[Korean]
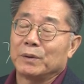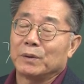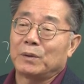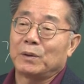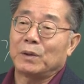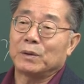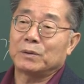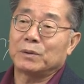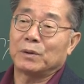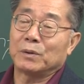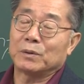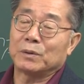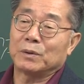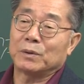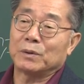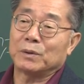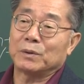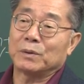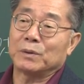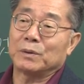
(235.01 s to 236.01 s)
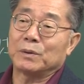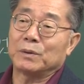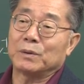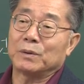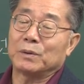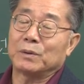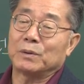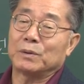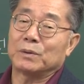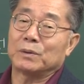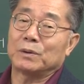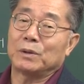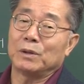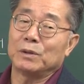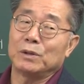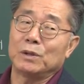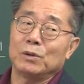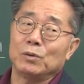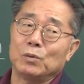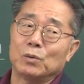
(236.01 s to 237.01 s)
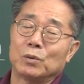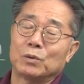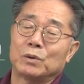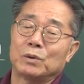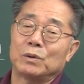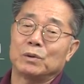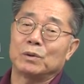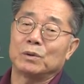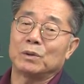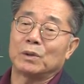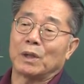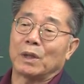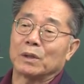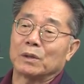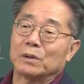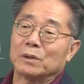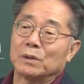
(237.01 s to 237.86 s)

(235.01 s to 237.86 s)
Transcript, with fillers: 그래서 그 선진국들의